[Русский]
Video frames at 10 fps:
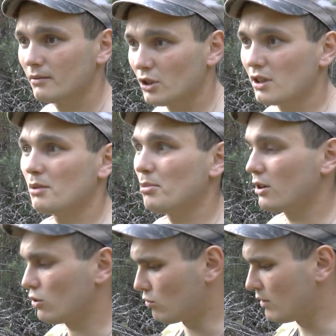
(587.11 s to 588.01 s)
Сейчас я
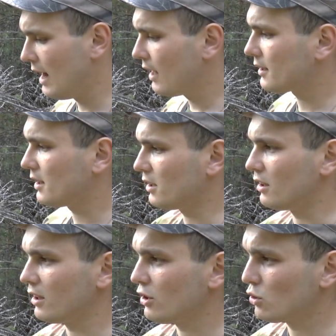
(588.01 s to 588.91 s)
покажу.
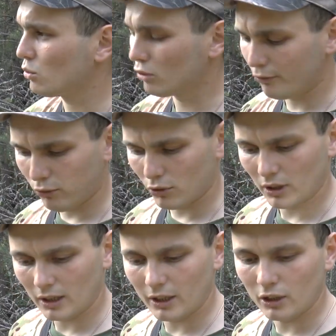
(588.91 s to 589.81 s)
Кстати, радиационный
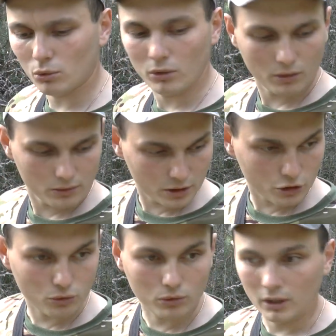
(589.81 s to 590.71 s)
фон, как я только вот
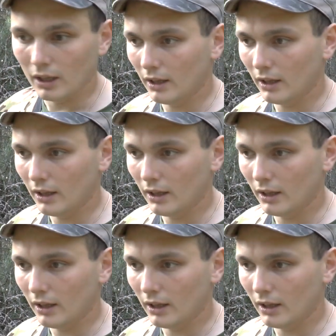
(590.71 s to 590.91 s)
зашел